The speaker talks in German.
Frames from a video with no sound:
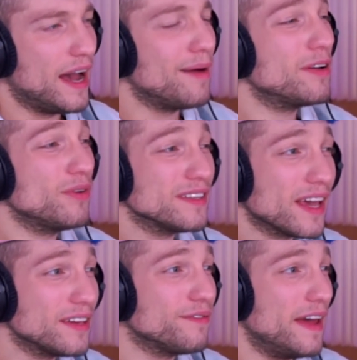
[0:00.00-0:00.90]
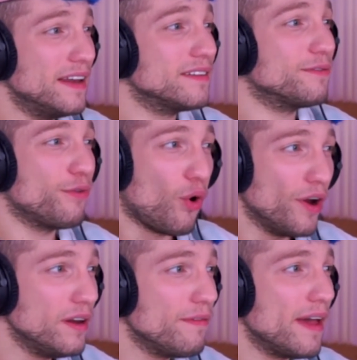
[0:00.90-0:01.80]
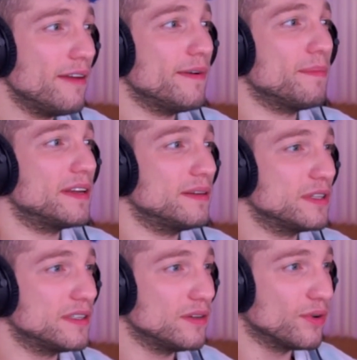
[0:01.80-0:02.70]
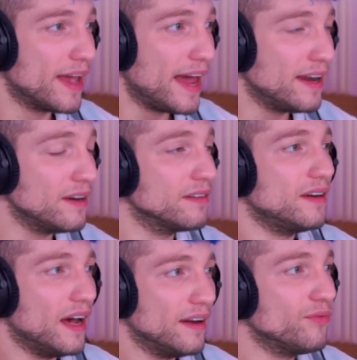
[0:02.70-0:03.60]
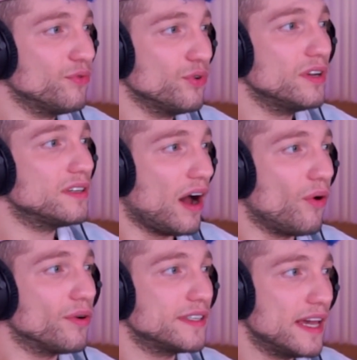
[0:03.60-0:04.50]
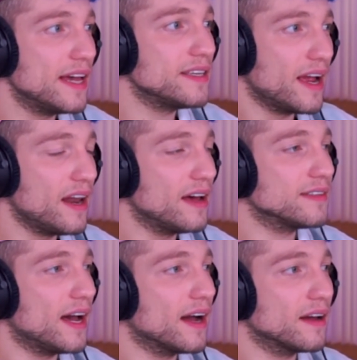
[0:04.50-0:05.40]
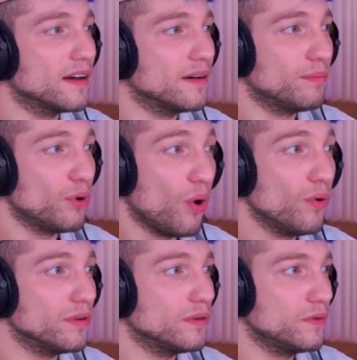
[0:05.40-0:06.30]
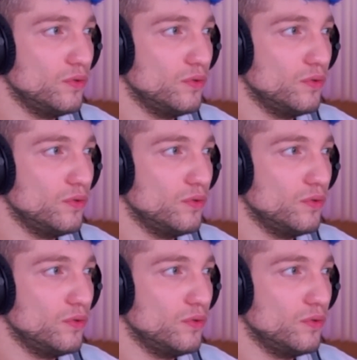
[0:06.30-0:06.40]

Aber du hast recht, wenn es Freunde wären, wenn man die Beziehung kennt, dann würde ich auch sehr, sehr klar sagen, Bro, ja.